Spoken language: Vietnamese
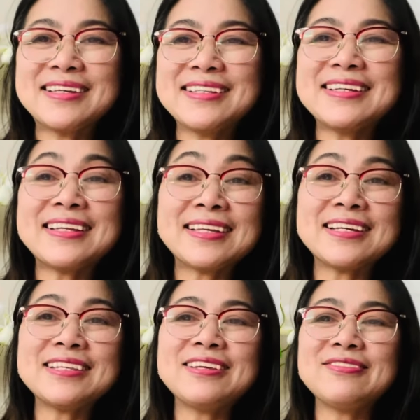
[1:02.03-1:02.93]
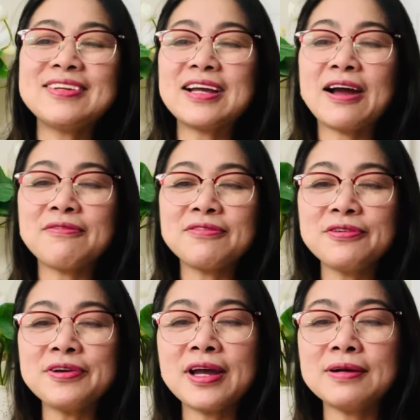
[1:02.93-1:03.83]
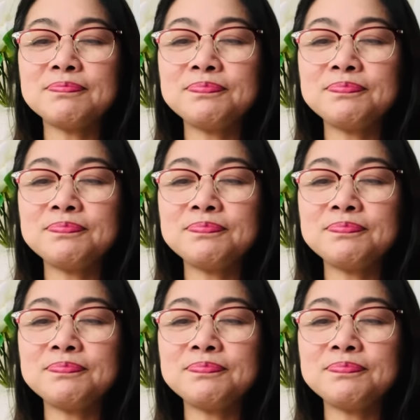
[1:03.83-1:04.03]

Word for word: đi thiệt nhiều thì càng vui ha